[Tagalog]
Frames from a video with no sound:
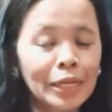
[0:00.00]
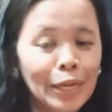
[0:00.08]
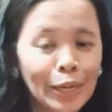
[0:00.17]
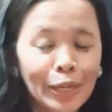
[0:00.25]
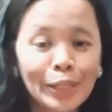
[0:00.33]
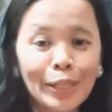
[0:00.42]

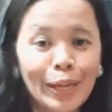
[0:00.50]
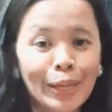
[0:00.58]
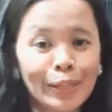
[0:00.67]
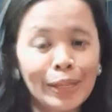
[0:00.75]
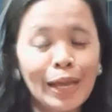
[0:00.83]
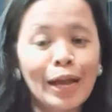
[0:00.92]
And
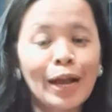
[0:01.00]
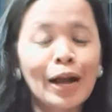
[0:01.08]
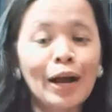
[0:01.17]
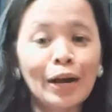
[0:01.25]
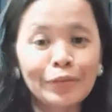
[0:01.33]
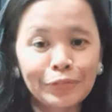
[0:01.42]
then,
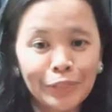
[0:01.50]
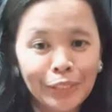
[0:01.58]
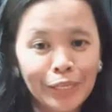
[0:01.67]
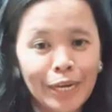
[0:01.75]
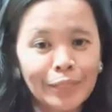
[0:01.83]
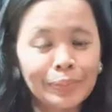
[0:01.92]
after
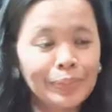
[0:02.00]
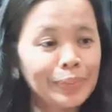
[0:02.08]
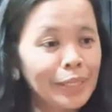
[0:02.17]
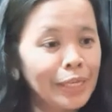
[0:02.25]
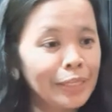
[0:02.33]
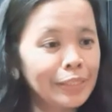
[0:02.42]
that
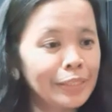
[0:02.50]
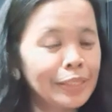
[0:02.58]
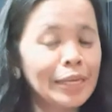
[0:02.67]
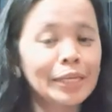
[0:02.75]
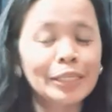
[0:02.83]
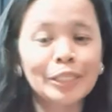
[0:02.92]
is,
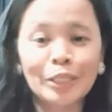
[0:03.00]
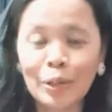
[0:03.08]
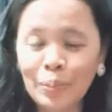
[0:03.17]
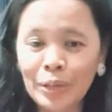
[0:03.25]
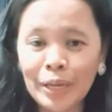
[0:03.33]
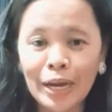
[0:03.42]

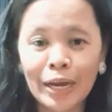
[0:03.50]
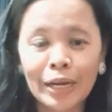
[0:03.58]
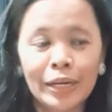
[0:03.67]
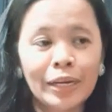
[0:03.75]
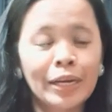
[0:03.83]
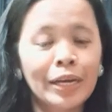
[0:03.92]
sabi
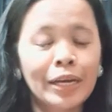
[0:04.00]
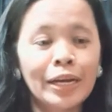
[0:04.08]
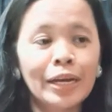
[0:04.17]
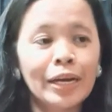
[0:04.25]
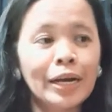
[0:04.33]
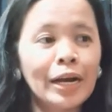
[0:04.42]
niya,
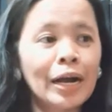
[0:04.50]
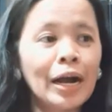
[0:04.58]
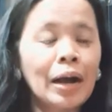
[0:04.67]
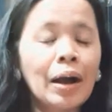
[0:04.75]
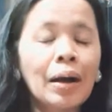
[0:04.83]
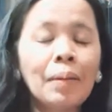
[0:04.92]

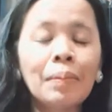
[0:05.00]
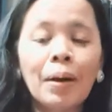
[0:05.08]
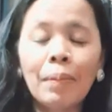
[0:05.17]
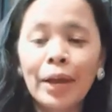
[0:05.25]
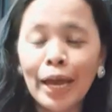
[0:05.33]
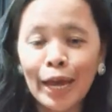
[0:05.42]

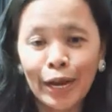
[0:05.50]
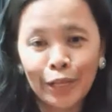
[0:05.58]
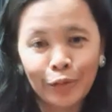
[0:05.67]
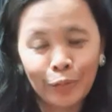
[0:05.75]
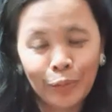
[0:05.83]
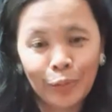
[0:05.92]
babayaran
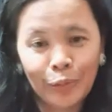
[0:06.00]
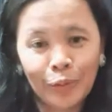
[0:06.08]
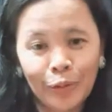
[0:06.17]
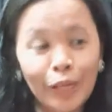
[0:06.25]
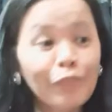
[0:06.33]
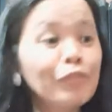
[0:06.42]
ko,
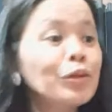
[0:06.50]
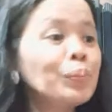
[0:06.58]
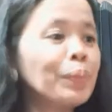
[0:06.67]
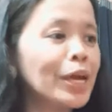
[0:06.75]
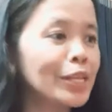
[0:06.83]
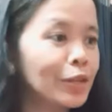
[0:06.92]
i-full
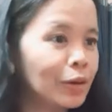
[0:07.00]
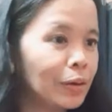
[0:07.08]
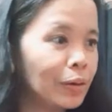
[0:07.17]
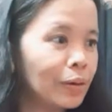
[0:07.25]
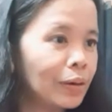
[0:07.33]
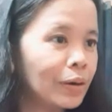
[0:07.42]
paid
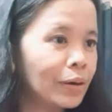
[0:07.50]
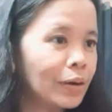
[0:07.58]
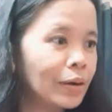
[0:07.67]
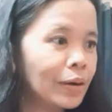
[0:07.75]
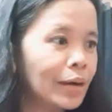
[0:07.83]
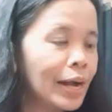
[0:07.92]
ko.
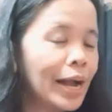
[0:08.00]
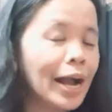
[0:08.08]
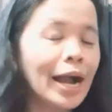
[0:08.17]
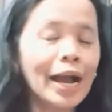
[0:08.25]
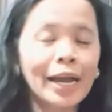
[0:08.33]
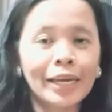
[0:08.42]

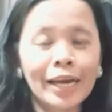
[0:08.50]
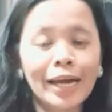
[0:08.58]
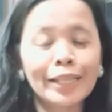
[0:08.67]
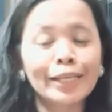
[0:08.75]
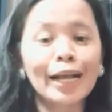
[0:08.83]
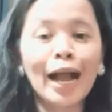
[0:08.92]

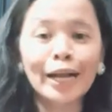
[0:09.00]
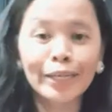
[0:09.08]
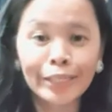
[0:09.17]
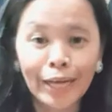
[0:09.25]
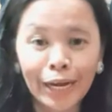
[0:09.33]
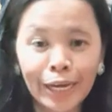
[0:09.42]
Hayan,
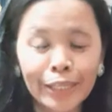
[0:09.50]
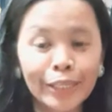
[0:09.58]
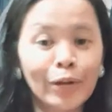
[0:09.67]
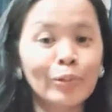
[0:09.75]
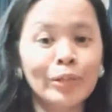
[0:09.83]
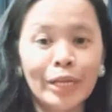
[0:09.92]
kaagad-agad
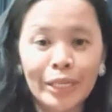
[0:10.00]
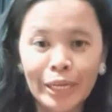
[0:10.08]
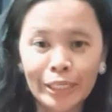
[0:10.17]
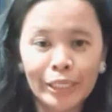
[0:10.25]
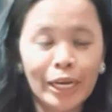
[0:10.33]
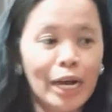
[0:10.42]
daw na
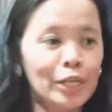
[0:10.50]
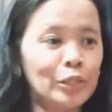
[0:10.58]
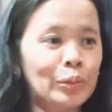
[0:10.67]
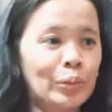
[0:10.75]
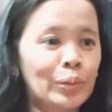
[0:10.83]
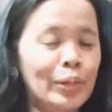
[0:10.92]

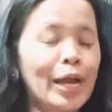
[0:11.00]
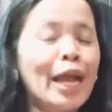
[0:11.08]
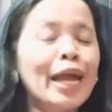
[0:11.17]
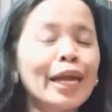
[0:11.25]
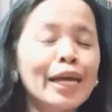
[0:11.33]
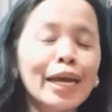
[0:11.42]
inasikaso.
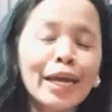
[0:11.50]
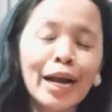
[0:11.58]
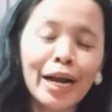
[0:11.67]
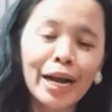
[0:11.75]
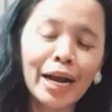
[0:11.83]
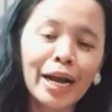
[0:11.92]
Kaya
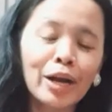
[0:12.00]
nga,